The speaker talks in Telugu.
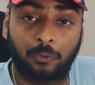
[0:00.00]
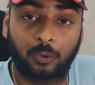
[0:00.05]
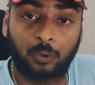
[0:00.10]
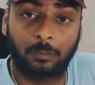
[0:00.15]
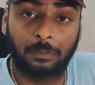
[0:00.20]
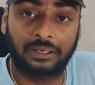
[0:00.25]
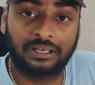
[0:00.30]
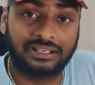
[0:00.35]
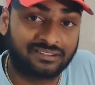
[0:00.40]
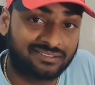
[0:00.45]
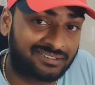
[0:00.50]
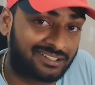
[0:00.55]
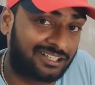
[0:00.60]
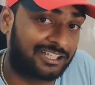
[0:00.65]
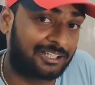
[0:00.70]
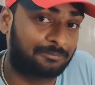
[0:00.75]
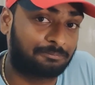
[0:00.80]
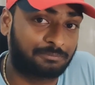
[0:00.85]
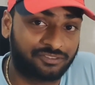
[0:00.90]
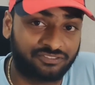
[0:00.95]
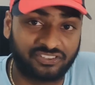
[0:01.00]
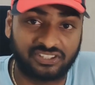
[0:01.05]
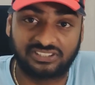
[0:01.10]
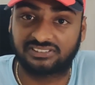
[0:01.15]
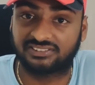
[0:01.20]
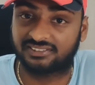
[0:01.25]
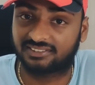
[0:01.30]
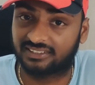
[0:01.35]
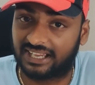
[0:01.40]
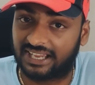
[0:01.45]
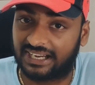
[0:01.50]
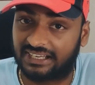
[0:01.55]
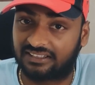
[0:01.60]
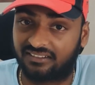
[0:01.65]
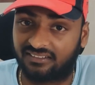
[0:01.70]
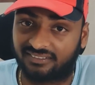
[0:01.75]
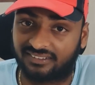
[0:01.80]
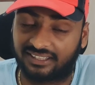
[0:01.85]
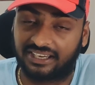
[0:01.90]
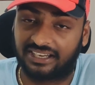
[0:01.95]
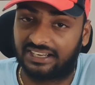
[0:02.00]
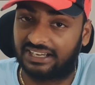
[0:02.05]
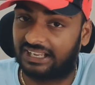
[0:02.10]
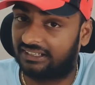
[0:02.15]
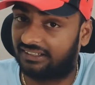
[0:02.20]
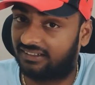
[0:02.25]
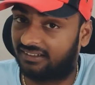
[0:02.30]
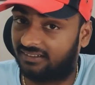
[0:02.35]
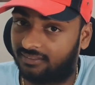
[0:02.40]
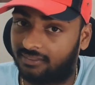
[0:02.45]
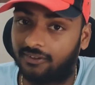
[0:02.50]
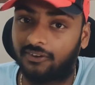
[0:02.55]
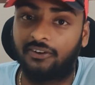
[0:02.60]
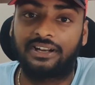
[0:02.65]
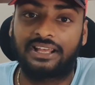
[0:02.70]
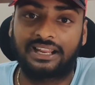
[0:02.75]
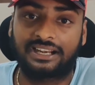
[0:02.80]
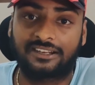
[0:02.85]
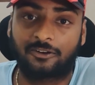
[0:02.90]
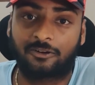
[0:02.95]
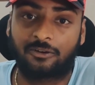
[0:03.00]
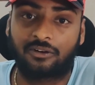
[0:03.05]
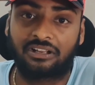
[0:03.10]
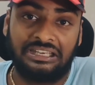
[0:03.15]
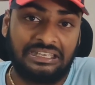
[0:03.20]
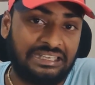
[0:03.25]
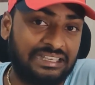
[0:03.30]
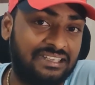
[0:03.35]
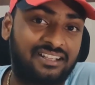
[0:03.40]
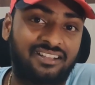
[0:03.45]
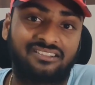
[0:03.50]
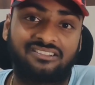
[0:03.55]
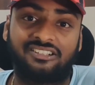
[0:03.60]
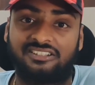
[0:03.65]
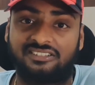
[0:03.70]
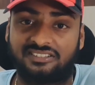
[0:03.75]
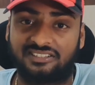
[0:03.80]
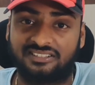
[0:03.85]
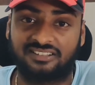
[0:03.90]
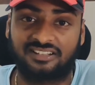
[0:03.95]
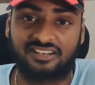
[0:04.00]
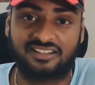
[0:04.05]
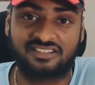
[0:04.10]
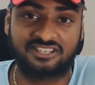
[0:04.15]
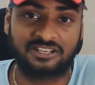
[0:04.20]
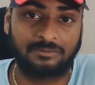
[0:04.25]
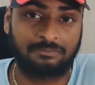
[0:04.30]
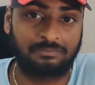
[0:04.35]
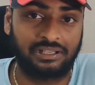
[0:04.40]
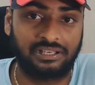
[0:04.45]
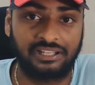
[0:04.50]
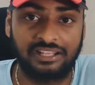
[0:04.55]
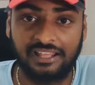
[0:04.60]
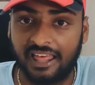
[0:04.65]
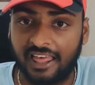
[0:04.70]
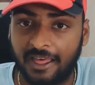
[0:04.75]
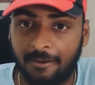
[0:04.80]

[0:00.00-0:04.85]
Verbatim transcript: ప్రాపర్లీ సెటప్ ఫస్ట్ యాక్ట్ సెకండ్ యాక్ట్ అండ్ థర్డ్ యాక్ట్ కూడా నీట్గా సెట్ చేశారని చెప్పాలి